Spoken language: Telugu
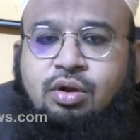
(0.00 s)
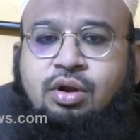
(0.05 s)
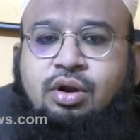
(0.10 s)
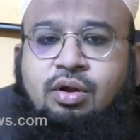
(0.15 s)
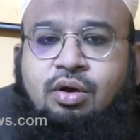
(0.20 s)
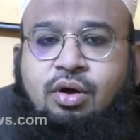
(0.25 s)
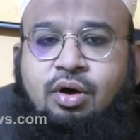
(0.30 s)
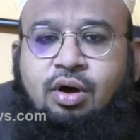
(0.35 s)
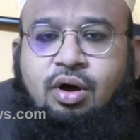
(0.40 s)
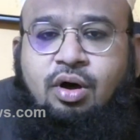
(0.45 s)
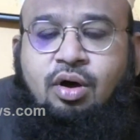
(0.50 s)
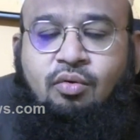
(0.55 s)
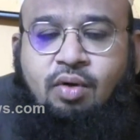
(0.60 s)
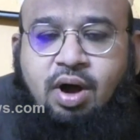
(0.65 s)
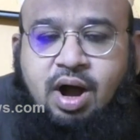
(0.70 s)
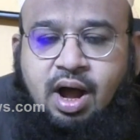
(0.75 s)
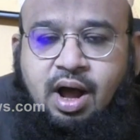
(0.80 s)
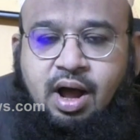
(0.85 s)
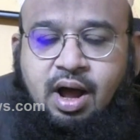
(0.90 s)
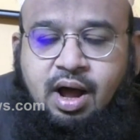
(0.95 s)
కర్నూల్లో
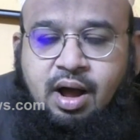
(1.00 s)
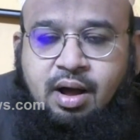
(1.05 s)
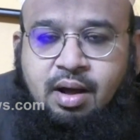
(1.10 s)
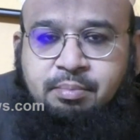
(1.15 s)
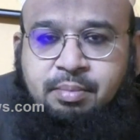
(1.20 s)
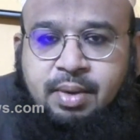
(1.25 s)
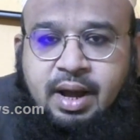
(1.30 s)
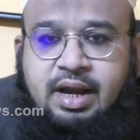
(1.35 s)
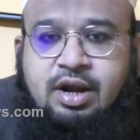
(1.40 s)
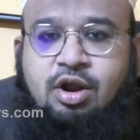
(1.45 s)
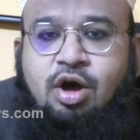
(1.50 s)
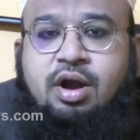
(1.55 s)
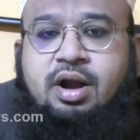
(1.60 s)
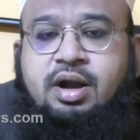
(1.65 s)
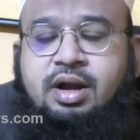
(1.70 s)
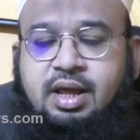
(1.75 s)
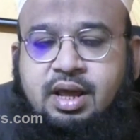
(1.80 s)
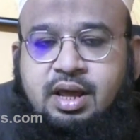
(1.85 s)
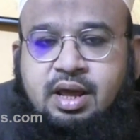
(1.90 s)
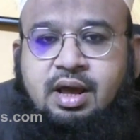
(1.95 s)
ఒక
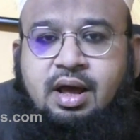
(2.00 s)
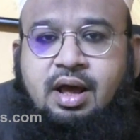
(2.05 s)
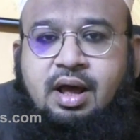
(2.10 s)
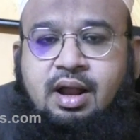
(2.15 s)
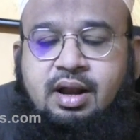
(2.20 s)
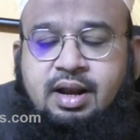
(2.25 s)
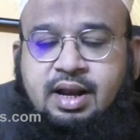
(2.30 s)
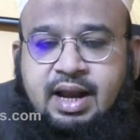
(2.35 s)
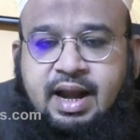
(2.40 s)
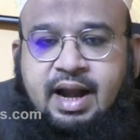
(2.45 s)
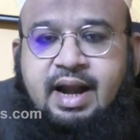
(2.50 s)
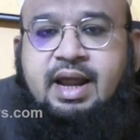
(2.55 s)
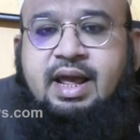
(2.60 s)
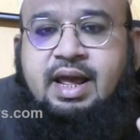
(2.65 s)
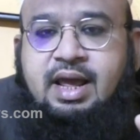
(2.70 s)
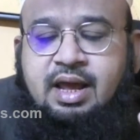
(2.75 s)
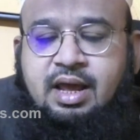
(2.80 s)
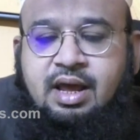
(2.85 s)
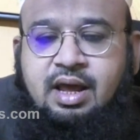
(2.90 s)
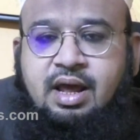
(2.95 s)
మైనారిటీ
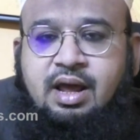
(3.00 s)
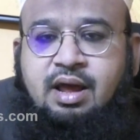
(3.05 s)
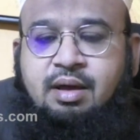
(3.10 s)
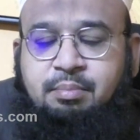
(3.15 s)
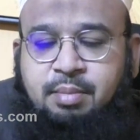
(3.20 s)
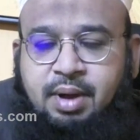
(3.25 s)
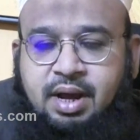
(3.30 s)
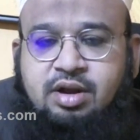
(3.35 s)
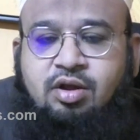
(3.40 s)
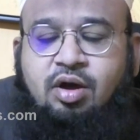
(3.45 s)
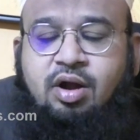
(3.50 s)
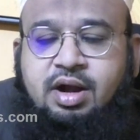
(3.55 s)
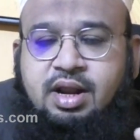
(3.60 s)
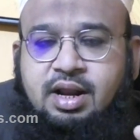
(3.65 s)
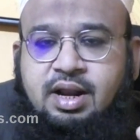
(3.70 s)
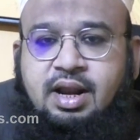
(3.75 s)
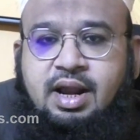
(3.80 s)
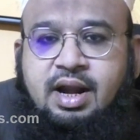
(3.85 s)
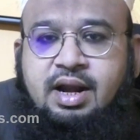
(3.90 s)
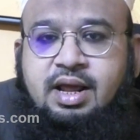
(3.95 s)
లేడీ
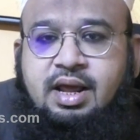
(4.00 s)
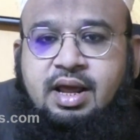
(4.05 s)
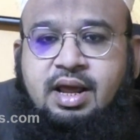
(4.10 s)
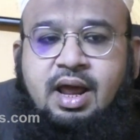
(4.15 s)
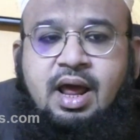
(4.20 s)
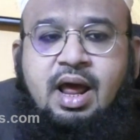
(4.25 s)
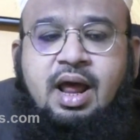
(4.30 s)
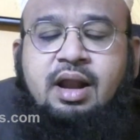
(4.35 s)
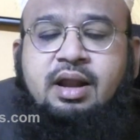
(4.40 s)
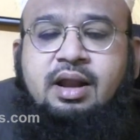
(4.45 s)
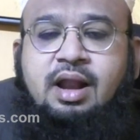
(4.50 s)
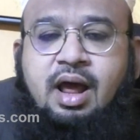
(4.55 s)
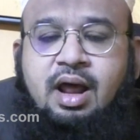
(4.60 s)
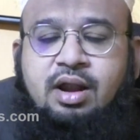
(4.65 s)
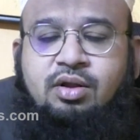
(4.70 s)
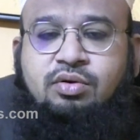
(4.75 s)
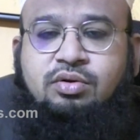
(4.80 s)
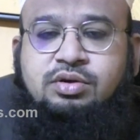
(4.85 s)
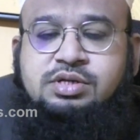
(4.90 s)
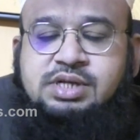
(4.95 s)
మైనారిటీ లేడీ
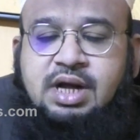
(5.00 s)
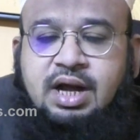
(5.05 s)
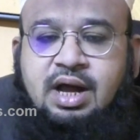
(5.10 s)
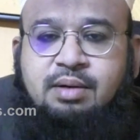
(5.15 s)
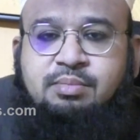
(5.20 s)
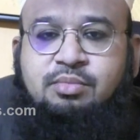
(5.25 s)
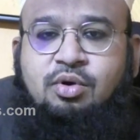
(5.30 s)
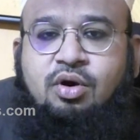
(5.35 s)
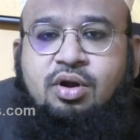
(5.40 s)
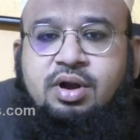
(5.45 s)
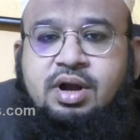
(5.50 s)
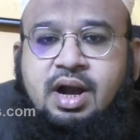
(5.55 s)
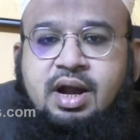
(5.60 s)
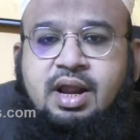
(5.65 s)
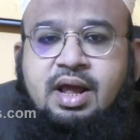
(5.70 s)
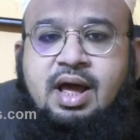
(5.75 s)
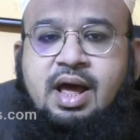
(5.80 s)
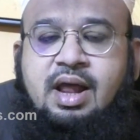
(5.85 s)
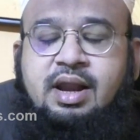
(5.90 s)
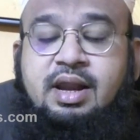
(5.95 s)
నేను
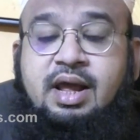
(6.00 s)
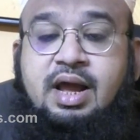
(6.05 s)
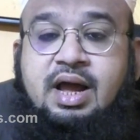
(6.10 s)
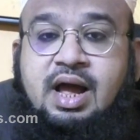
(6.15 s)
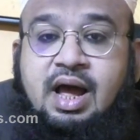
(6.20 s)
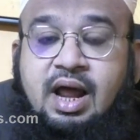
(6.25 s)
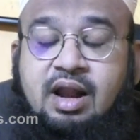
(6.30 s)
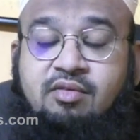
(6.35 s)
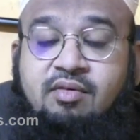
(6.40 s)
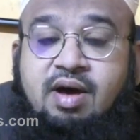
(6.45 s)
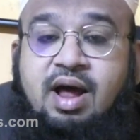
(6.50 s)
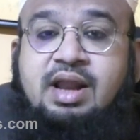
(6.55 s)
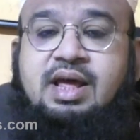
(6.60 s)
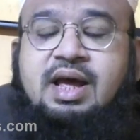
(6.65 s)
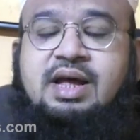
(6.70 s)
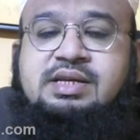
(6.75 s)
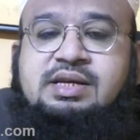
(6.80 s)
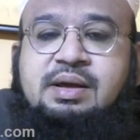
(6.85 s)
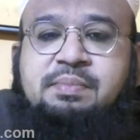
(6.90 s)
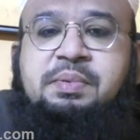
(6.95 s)
జగన్మోహన్ రెడ్డి గారిని
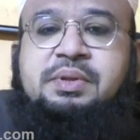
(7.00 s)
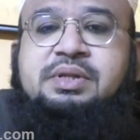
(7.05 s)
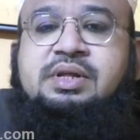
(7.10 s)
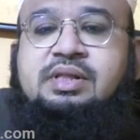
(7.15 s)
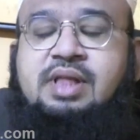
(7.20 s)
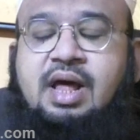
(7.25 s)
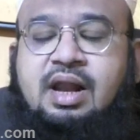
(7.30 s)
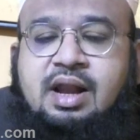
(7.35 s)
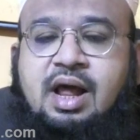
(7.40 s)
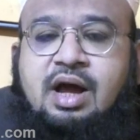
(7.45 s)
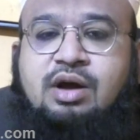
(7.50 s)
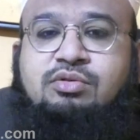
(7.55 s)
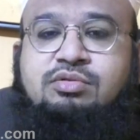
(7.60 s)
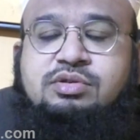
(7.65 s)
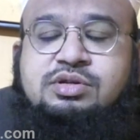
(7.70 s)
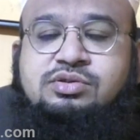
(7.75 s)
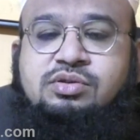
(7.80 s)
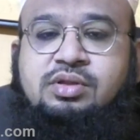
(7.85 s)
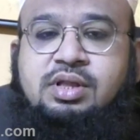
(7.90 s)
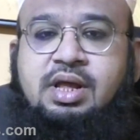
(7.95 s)
కలవాలి అని చెప్పేసి
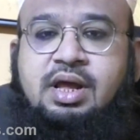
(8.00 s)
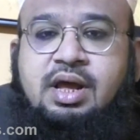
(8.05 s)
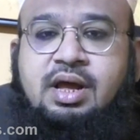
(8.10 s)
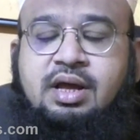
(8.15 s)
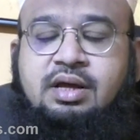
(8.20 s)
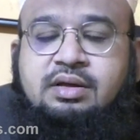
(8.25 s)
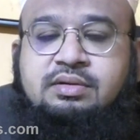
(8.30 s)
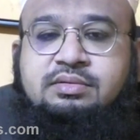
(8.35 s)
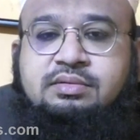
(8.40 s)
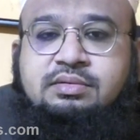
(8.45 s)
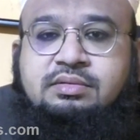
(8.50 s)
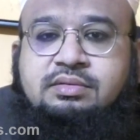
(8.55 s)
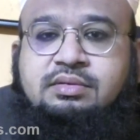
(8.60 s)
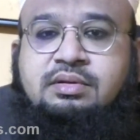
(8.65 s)
ధర్నా కూర్చుంది